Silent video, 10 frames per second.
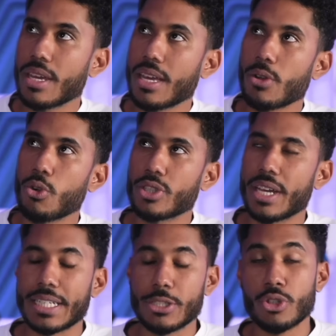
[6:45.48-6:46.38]
hay algunos
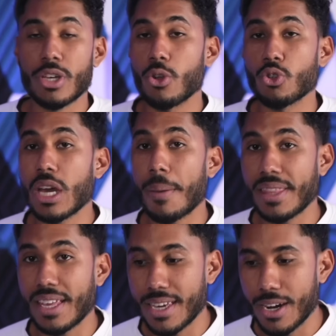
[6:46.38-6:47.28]
ejercicios que no soy
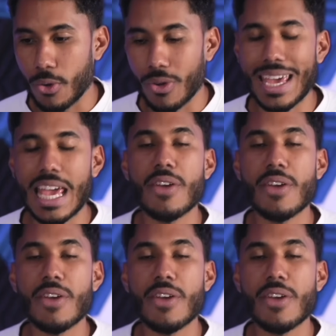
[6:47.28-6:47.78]
capaz de hacerlo.